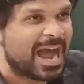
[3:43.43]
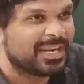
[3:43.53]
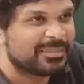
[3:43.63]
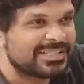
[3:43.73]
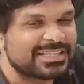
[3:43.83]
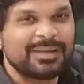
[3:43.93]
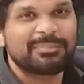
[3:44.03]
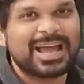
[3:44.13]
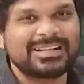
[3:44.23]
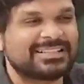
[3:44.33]
அனிமல் செல்
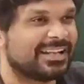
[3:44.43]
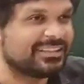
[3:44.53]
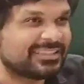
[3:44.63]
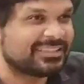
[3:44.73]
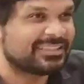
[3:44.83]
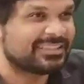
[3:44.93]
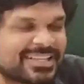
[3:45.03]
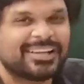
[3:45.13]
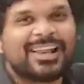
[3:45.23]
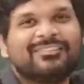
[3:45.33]
பிளான் செல் தாவர
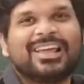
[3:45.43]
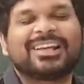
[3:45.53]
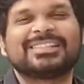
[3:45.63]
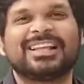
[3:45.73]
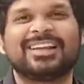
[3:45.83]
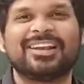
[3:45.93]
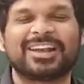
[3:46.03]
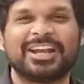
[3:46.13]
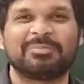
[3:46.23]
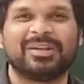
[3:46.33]
செல்கள் விலங்கு செல்கள்
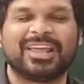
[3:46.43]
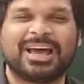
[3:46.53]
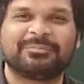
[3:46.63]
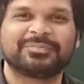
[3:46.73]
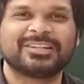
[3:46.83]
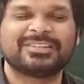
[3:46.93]
ரெண்டாக பிரிக்கலாம்